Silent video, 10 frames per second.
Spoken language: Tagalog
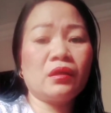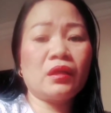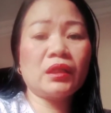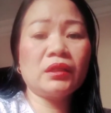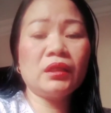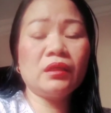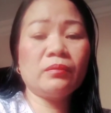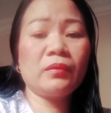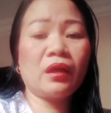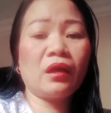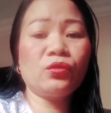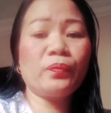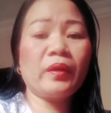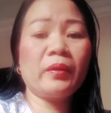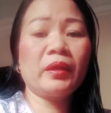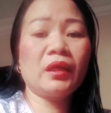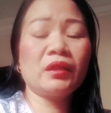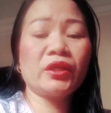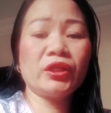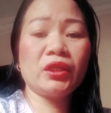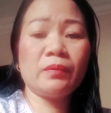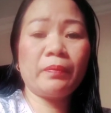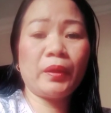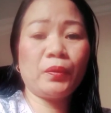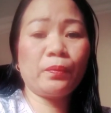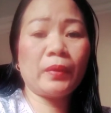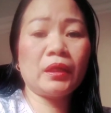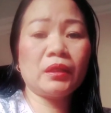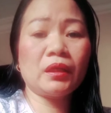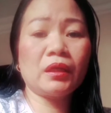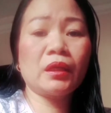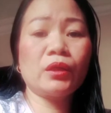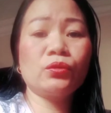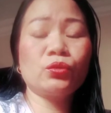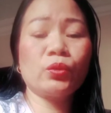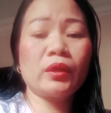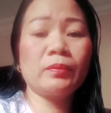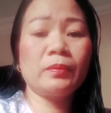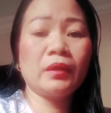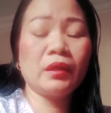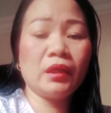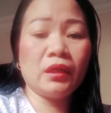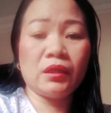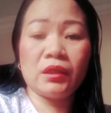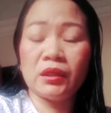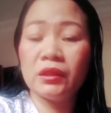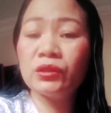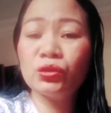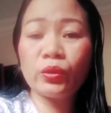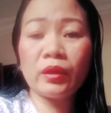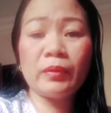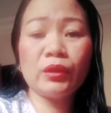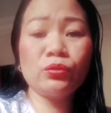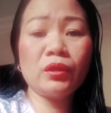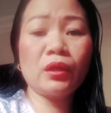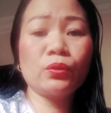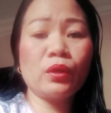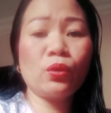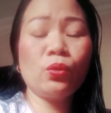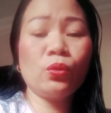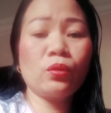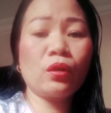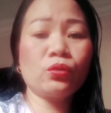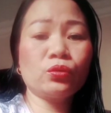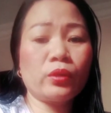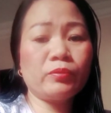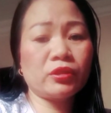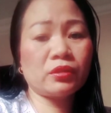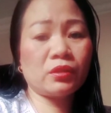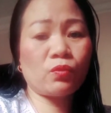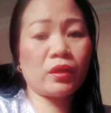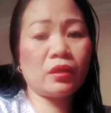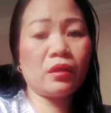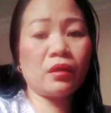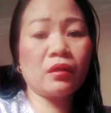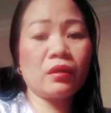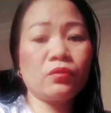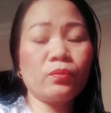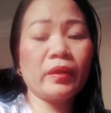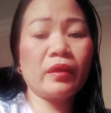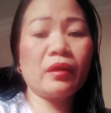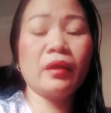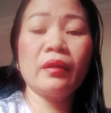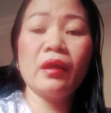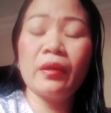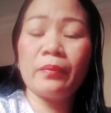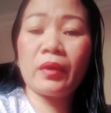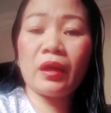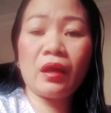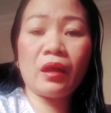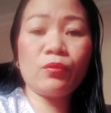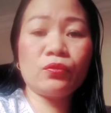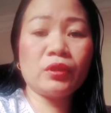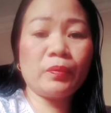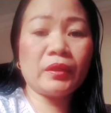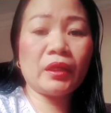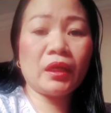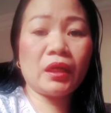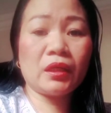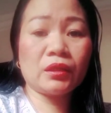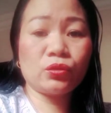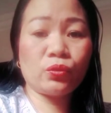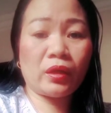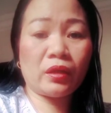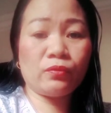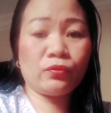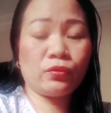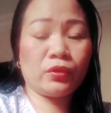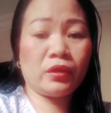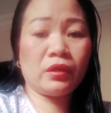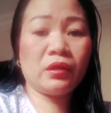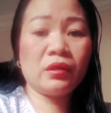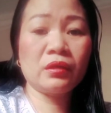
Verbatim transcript: dati magkano pa, higit 13 pa yung palitan, ngayon 12 12 ano na lang nung naghulog ako 1261 na lang ano ba yan baka abutin pa talaga ng 12 or